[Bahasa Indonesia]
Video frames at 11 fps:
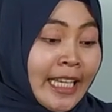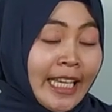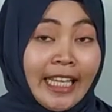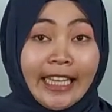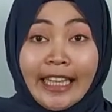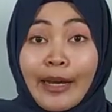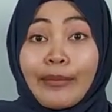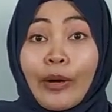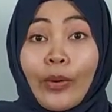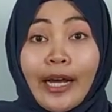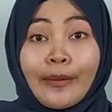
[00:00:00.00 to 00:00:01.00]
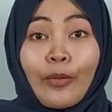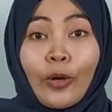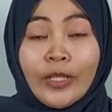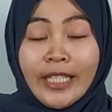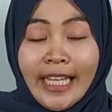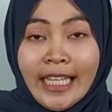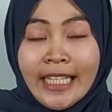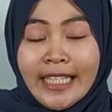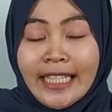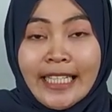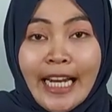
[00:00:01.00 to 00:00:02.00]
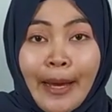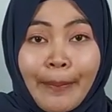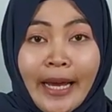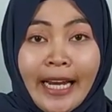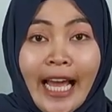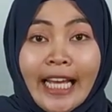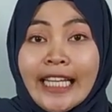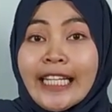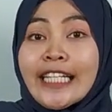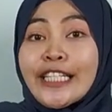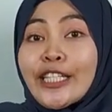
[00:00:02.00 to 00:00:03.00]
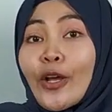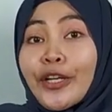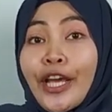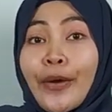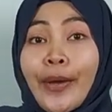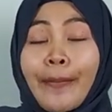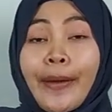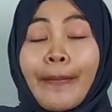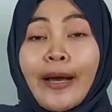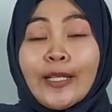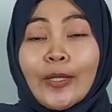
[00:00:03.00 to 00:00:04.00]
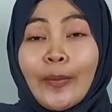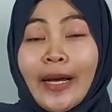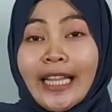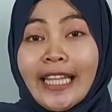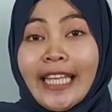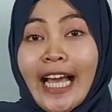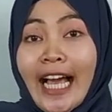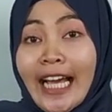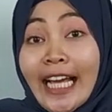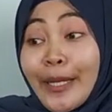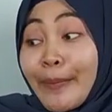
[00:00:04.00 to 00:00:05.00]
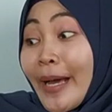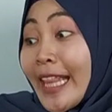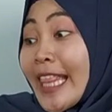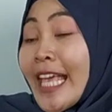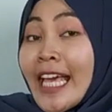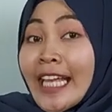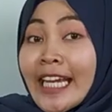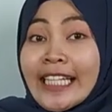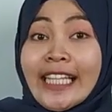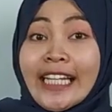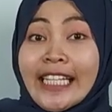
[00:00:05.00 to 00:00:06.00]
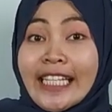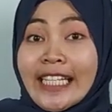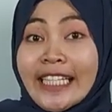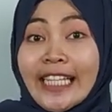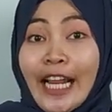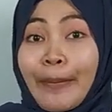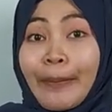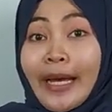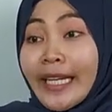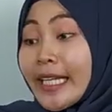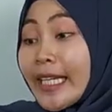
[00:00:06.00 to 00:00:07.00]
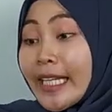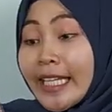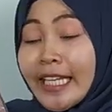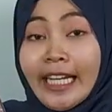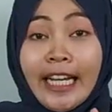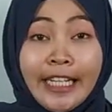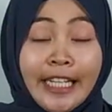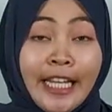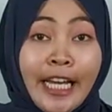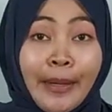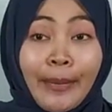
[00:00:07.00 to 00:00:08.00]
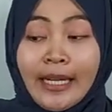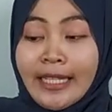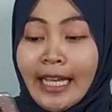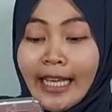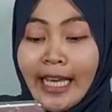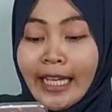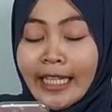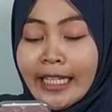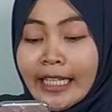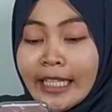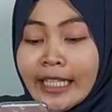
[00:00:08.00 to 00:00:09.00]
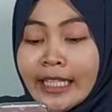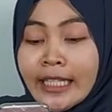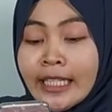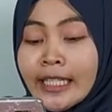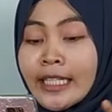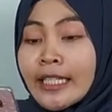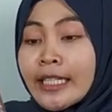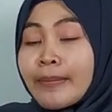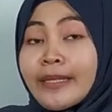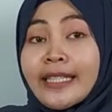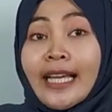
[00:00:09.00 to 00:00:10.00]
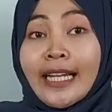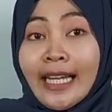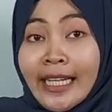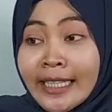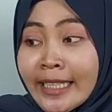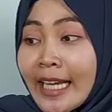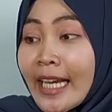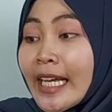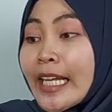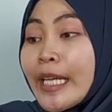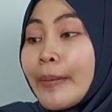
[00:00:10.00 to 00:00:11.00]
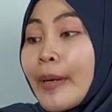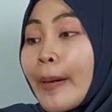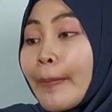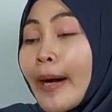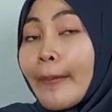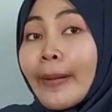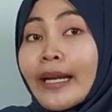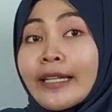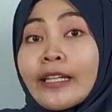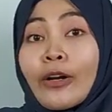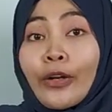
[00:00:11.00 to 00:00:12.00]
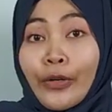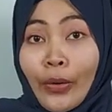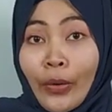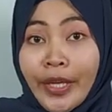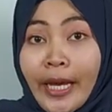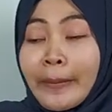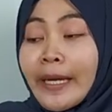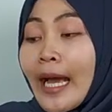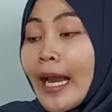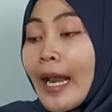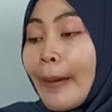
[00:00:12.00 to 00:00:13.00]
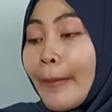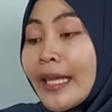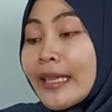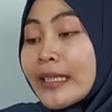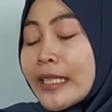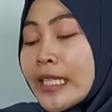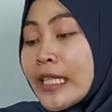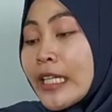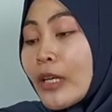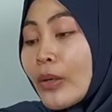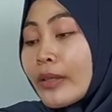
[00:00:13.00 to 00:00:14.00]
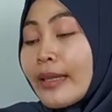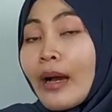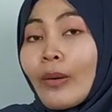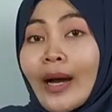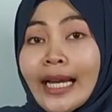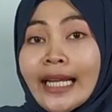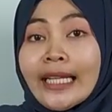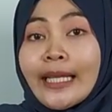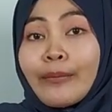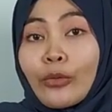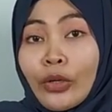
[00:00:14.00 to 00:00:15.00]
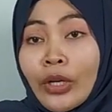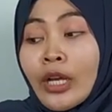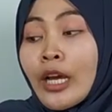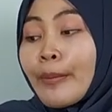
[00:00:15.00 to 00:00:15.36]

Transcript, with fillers: kita mau unboxing senapan angin gejluk DWP Pasopati Akalipat. Nah, jadi senapan ini yang ada di hadapan saya ini Pesanan dari Bapak Pardiono yang beralamat di Kota Waring Timur,